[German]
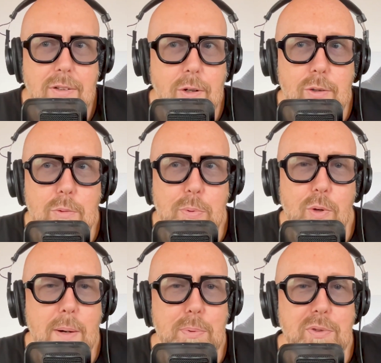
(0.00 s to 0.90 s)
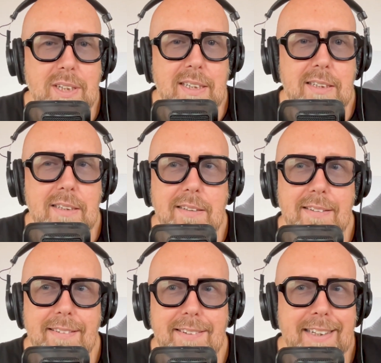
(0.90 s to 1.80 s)
500 Euro pro Apotheke.
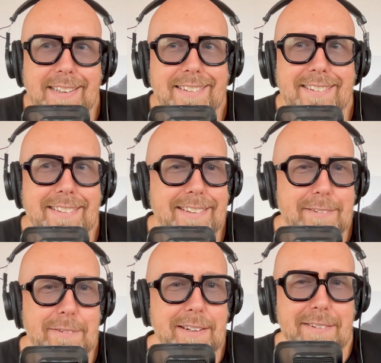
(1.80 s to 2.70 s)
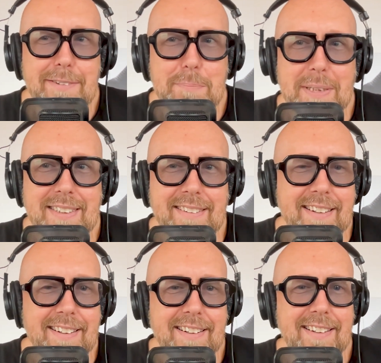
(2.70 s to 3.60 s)
Mhm. Kriegen mhm. die die oder was passiert da?